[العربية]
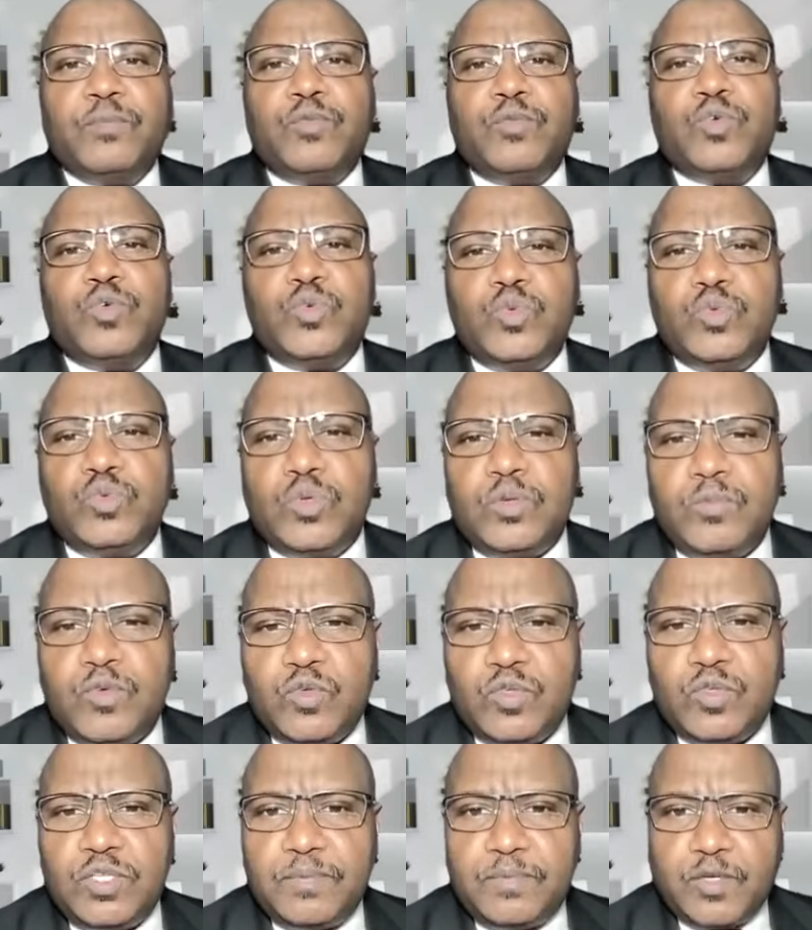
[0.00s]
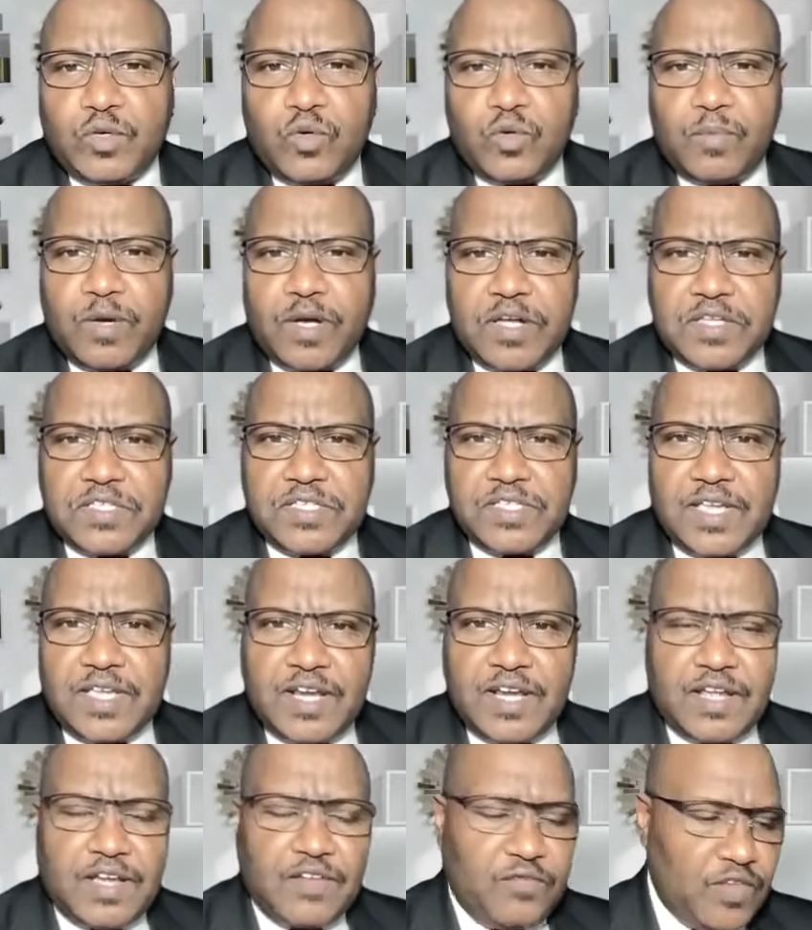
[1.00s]
بنود والبنود دي بتكون
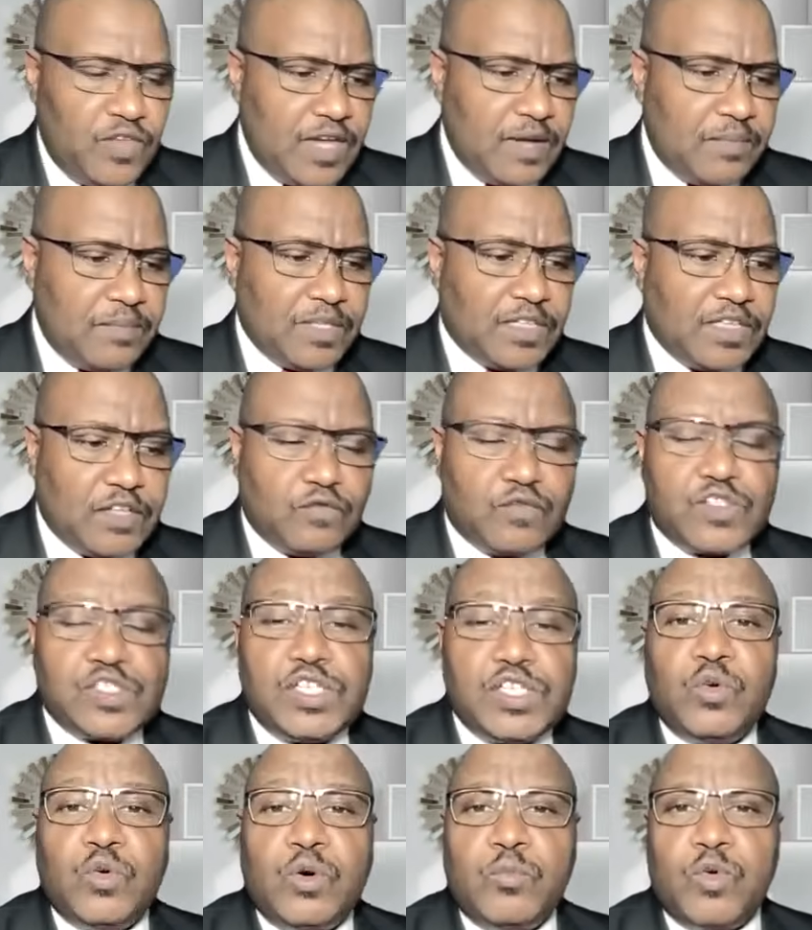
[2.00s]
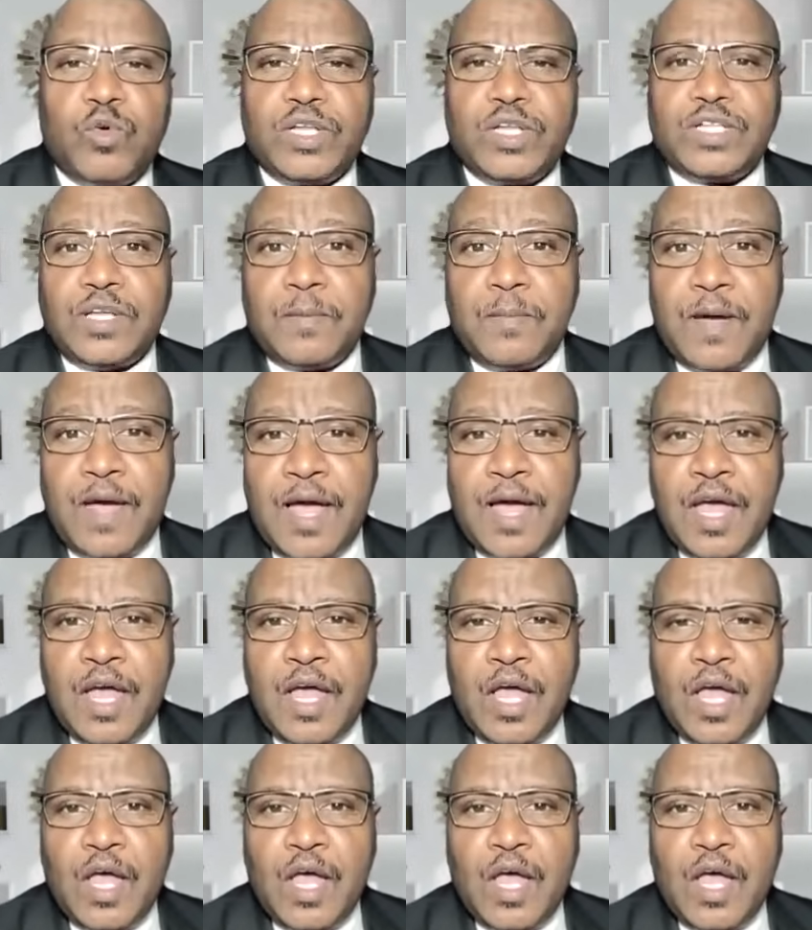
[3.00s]
مكسرة فيها بالتفصيل ومرتبة